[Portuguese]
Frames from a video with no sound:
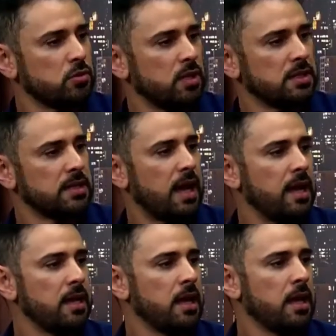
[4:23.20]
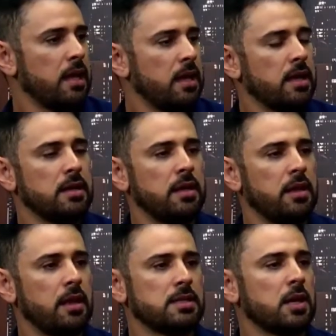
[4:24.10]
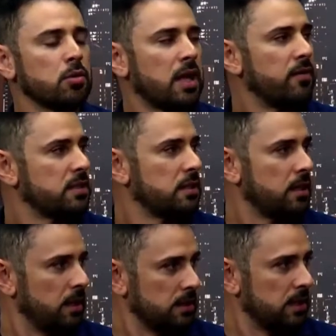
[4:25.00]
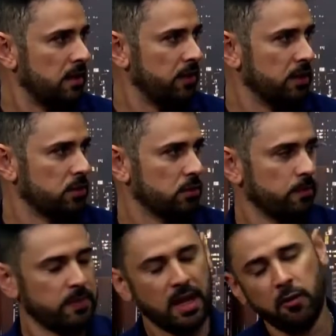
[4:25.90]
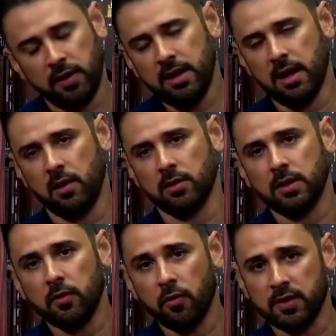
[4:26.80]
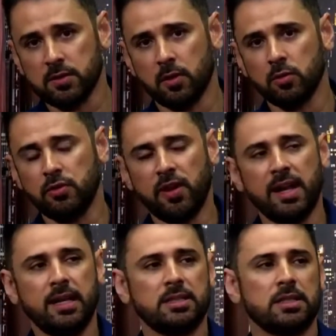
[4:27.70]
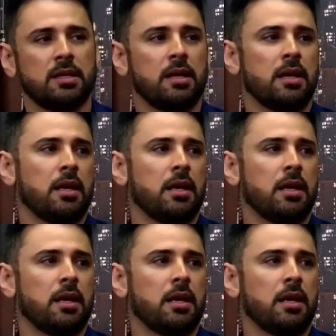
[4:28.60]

ou de um design, e, e executava esse, esse serviço. E aí eu falei, não, eu vou fazer é. algo diferente.